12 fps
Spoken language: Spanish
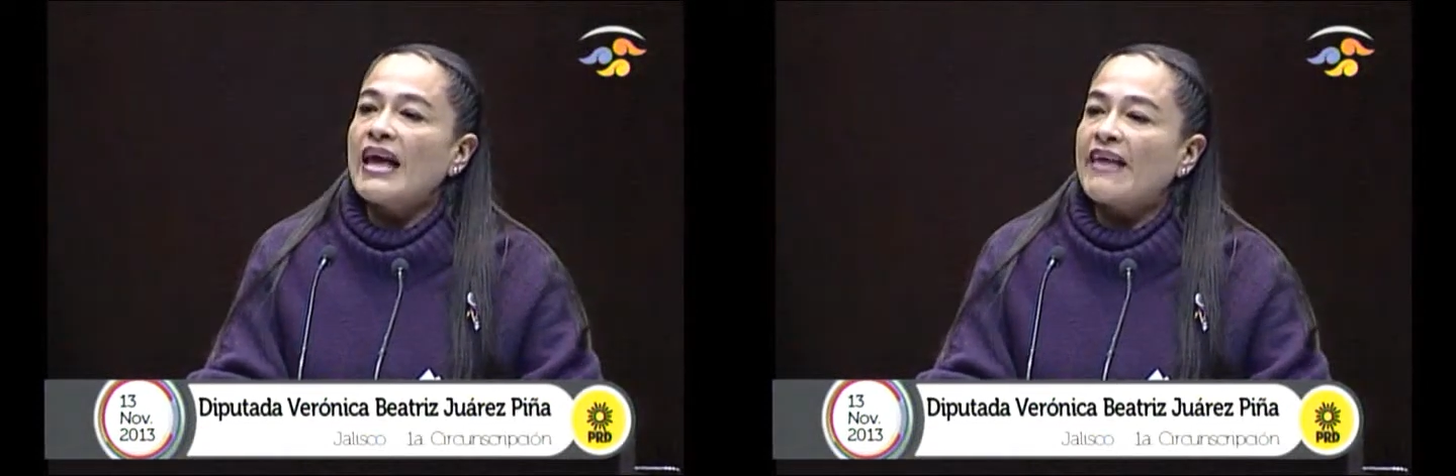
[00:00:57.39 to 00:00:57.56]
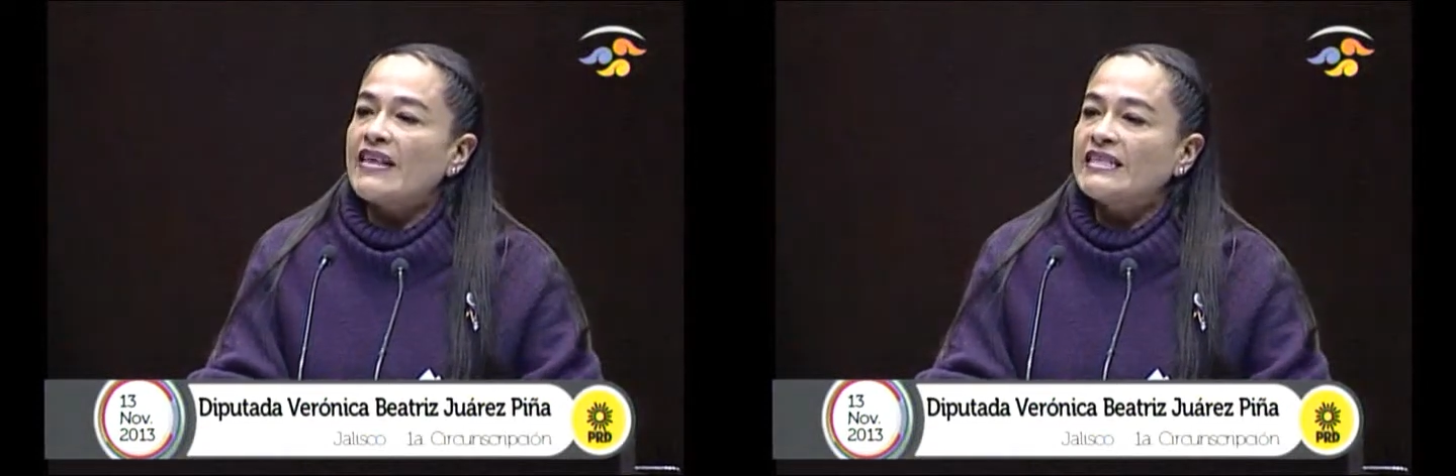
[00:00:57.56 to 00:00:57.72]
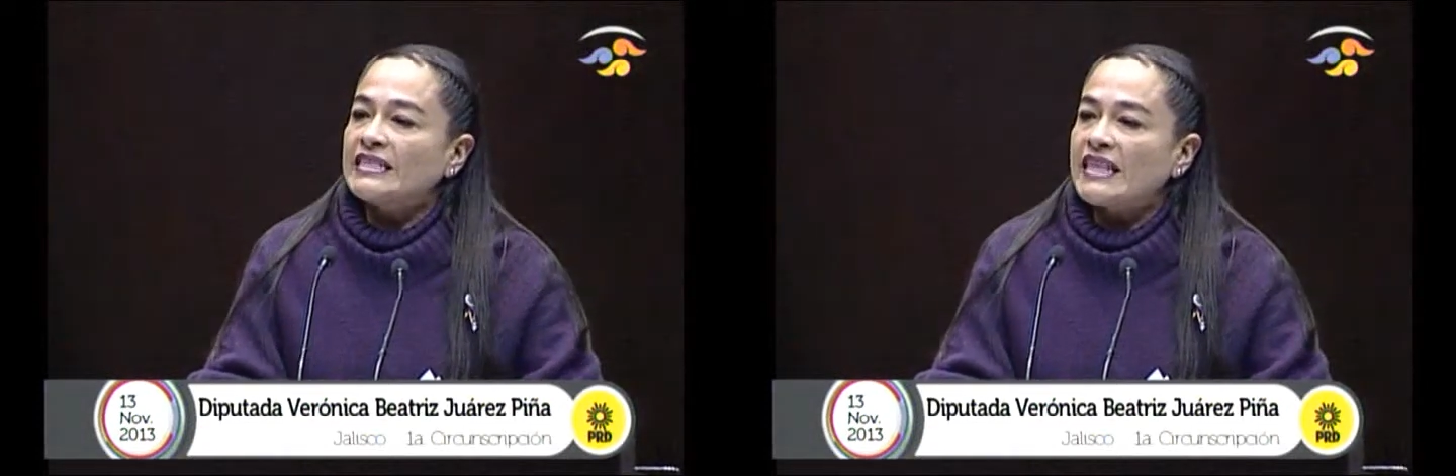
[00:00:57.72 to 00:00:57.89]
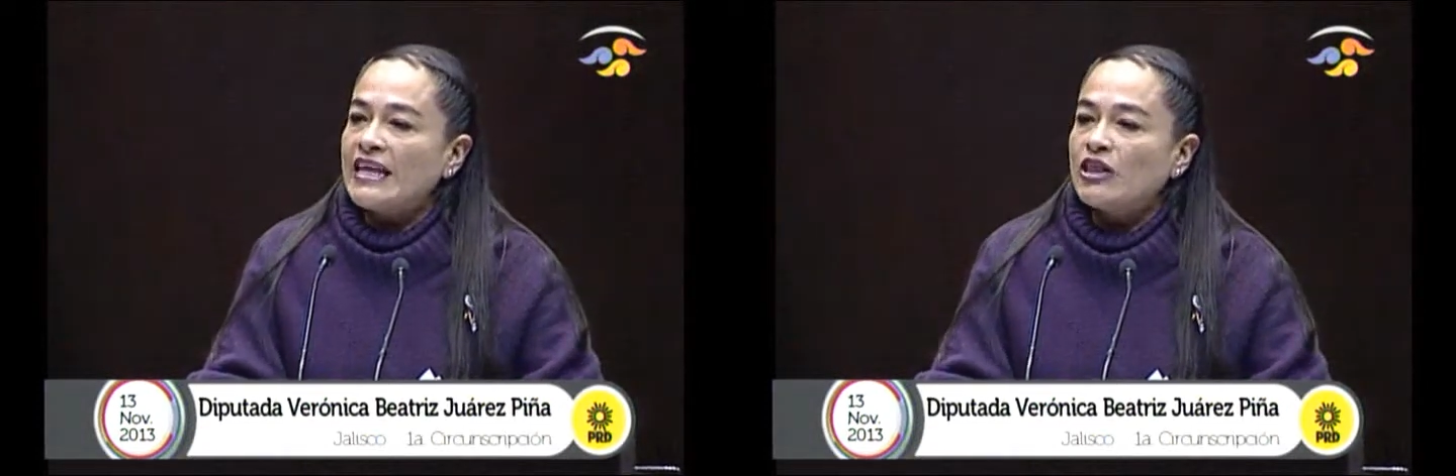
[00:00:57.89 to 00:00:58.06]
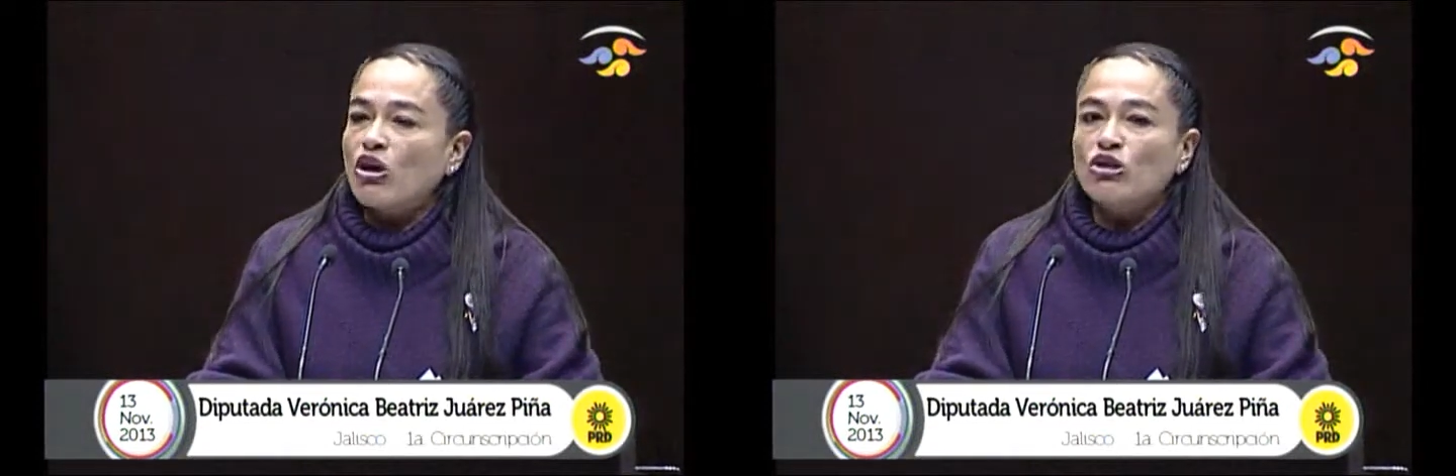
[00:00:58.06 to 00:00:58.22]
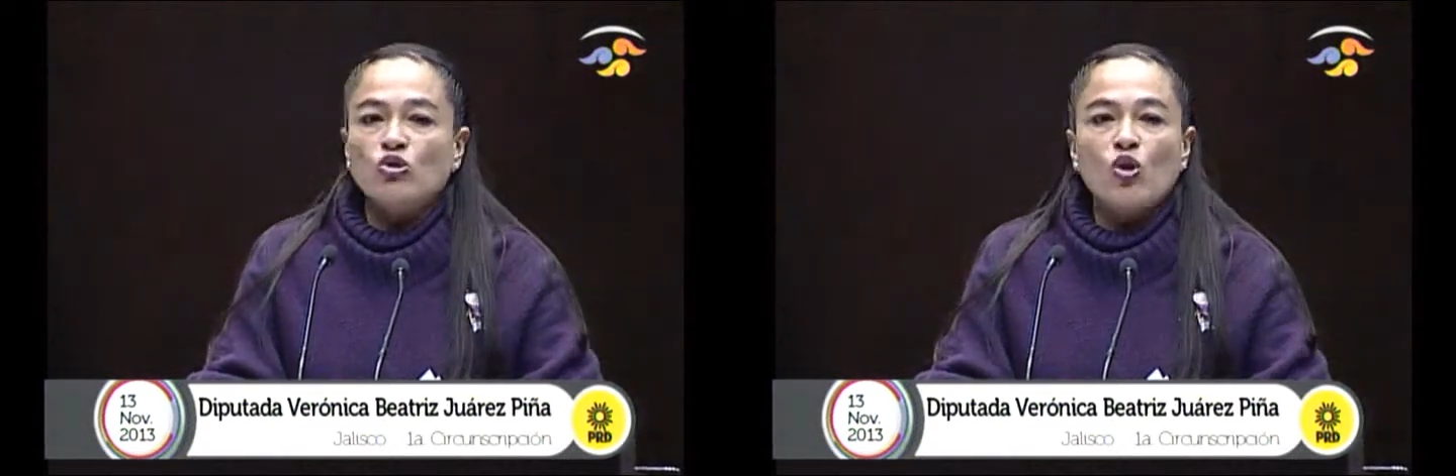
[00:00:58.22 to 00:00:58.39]
que
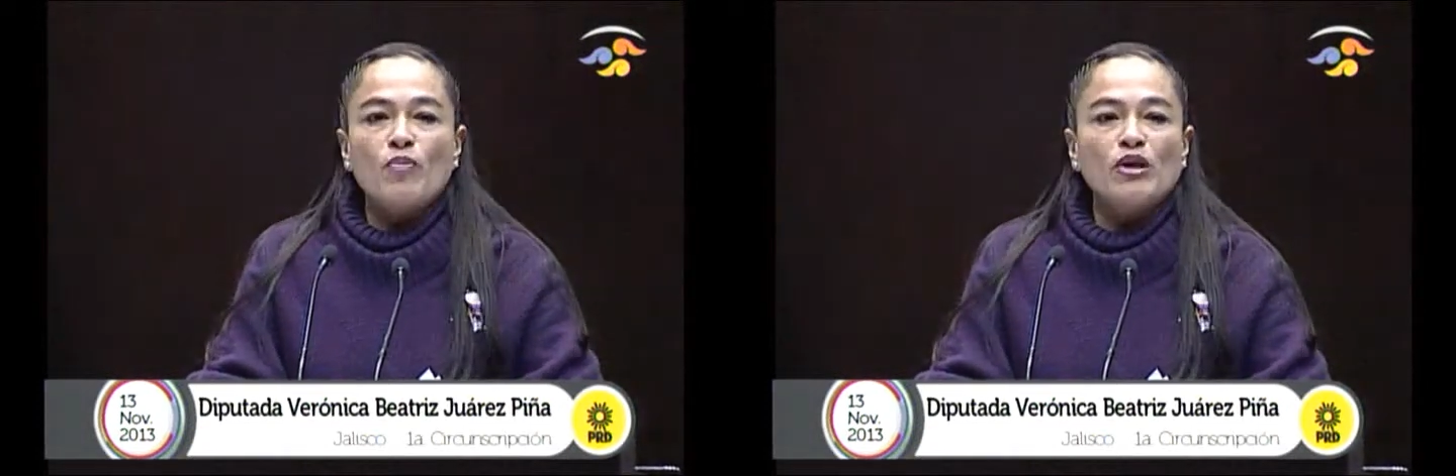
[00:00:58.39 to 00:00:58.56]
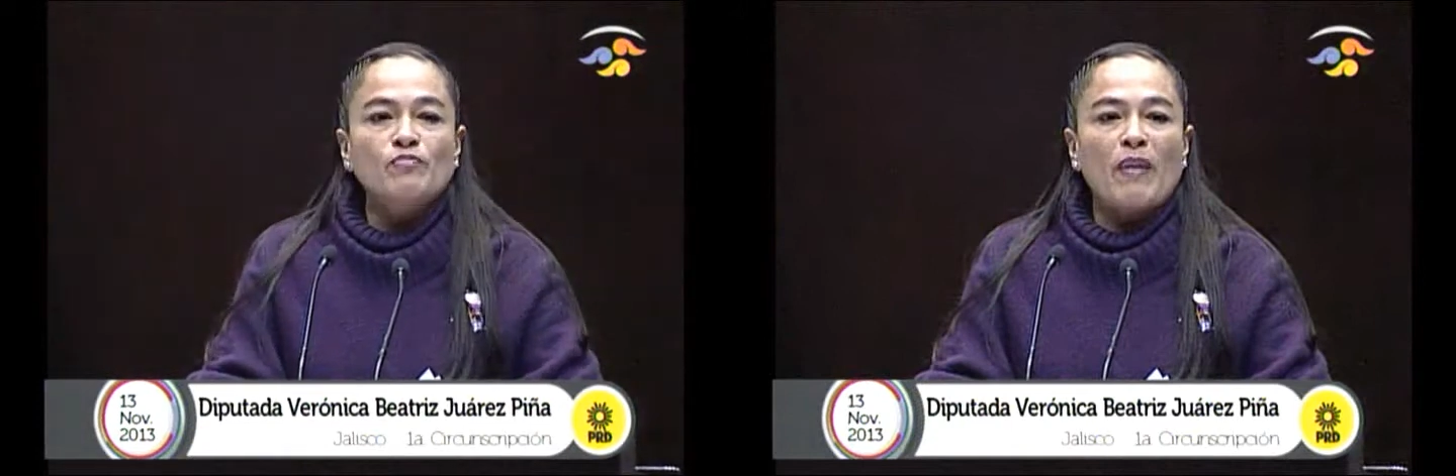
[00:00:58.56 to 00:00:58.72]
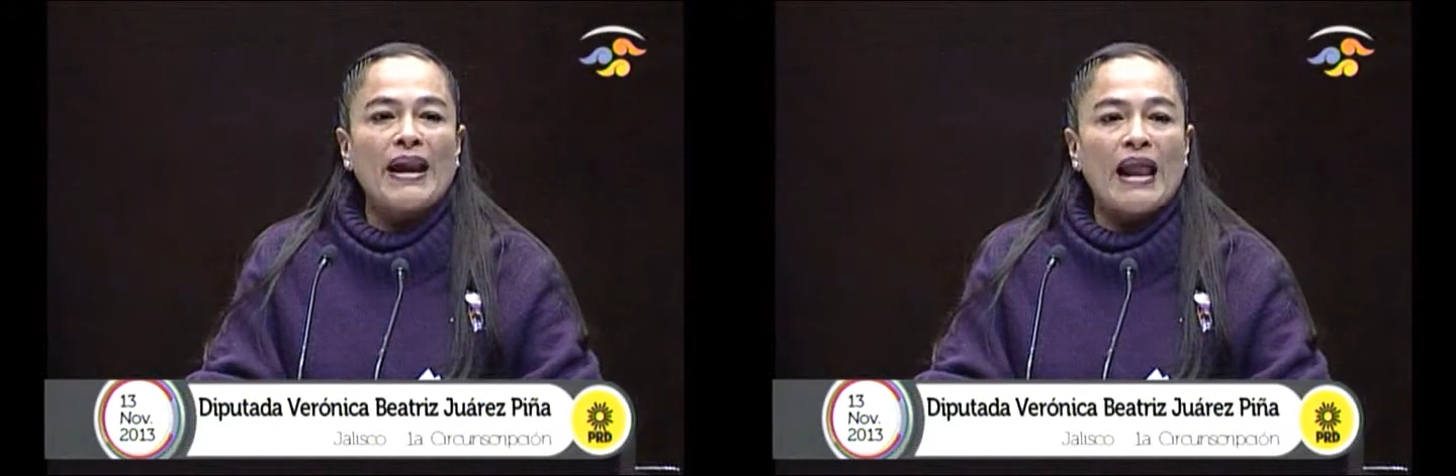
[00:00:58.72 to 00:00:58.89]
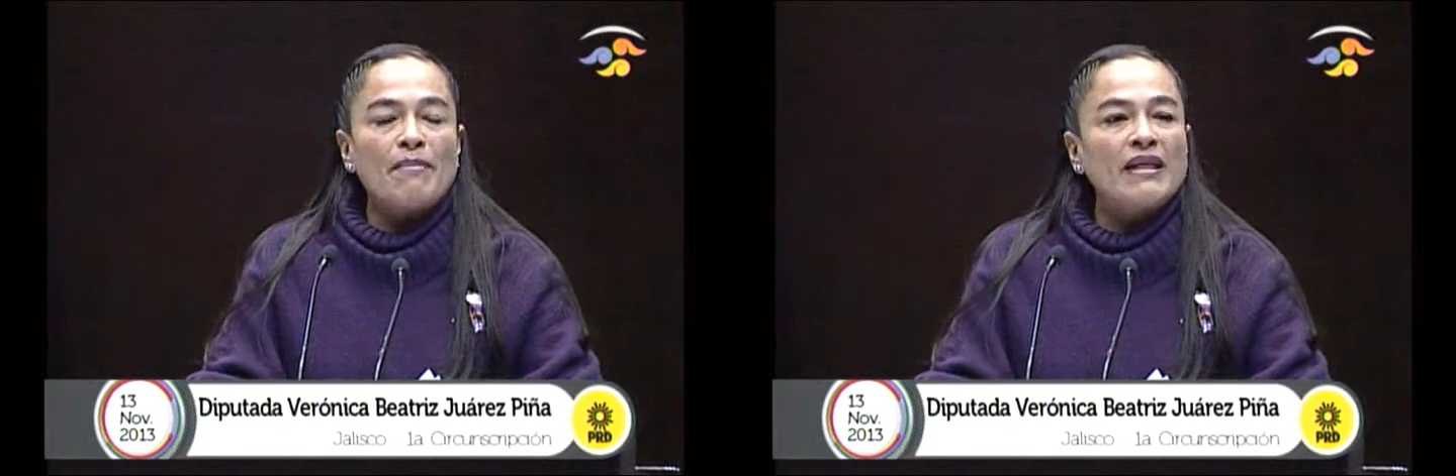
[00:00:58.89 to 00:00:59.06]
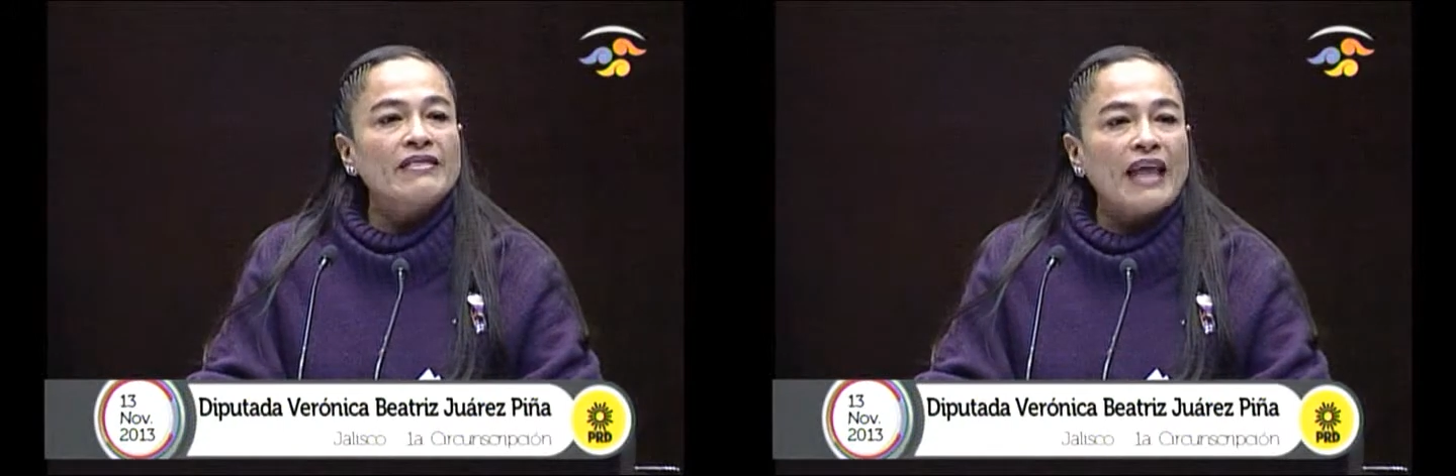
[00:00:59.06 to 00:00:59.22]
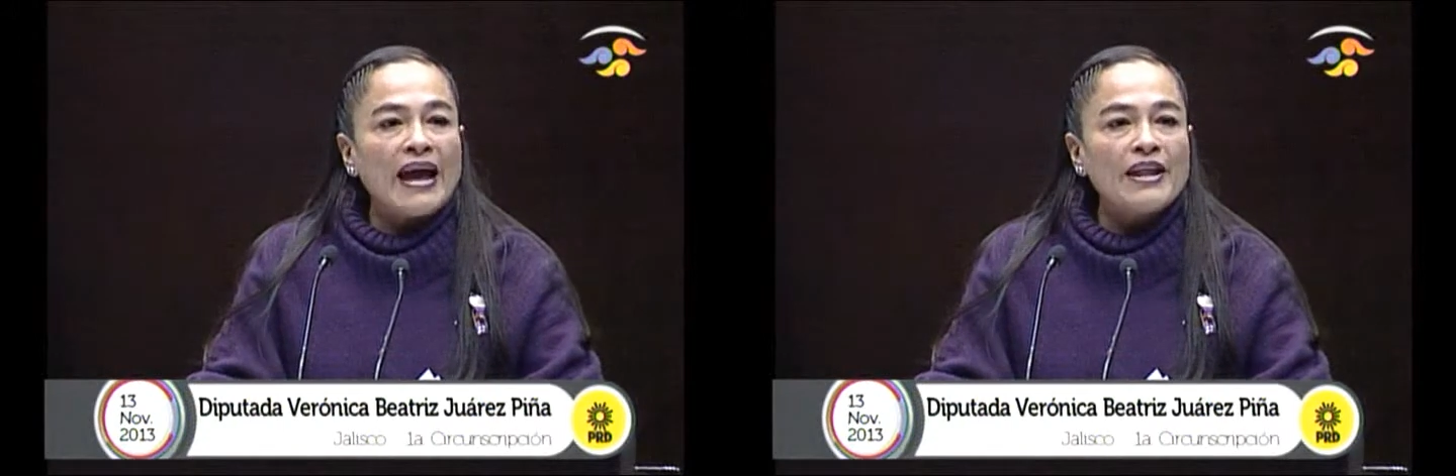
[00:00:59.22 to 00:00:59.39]
distintos grupos
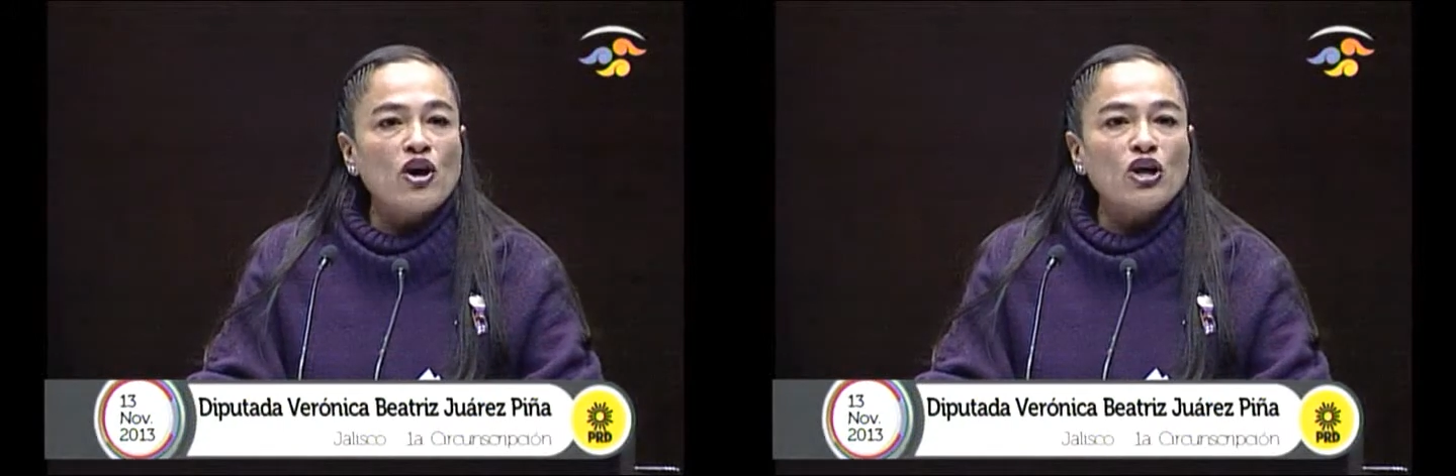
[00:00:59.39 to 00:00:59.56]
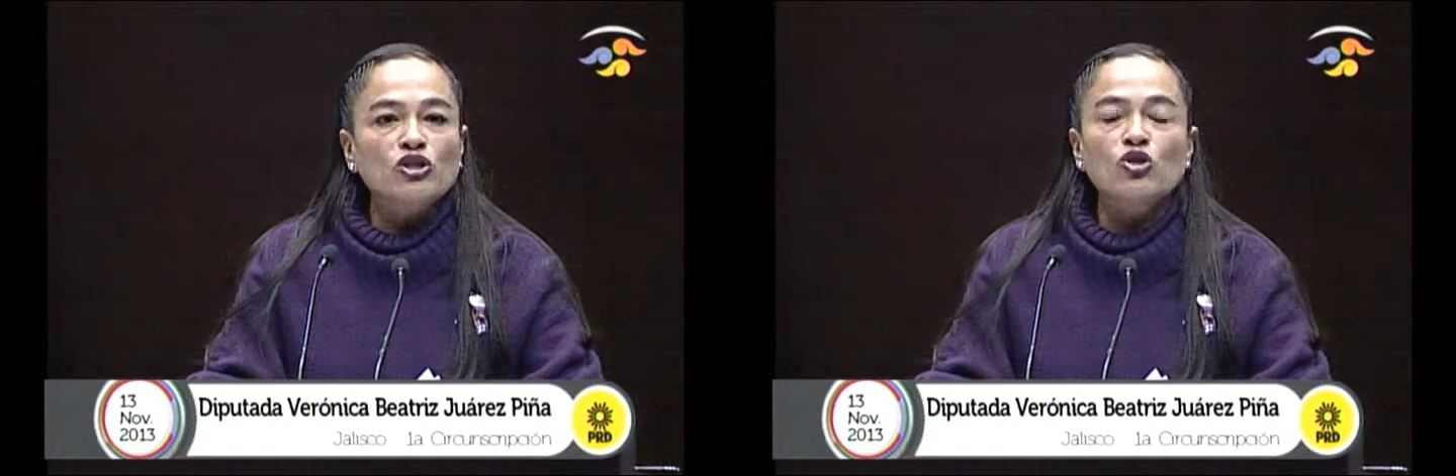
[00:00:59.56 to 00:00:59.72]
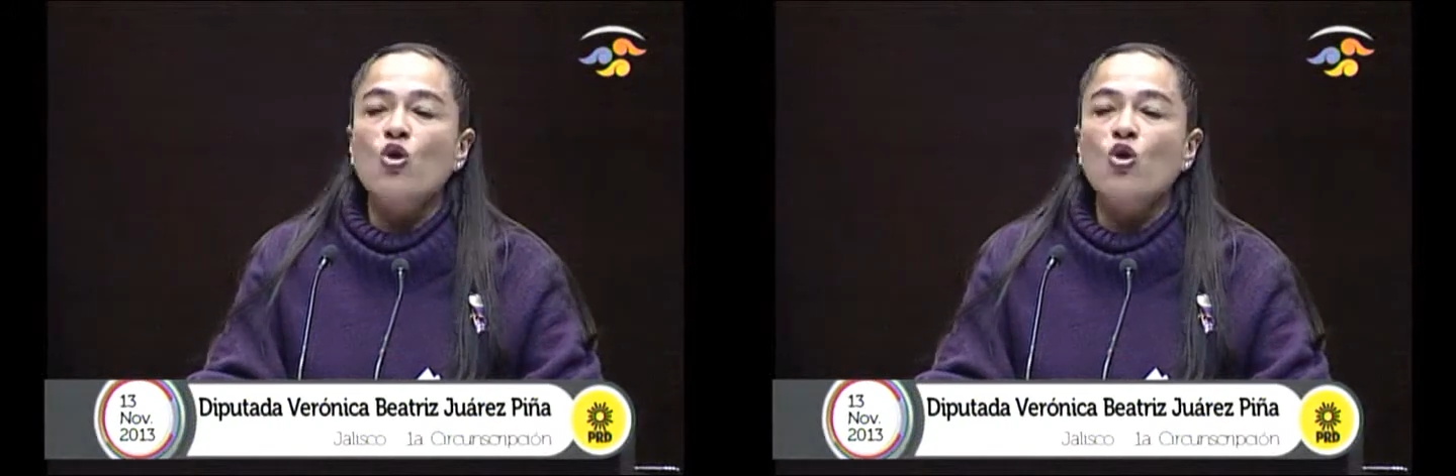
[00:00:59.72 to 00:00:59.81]
parlamentarios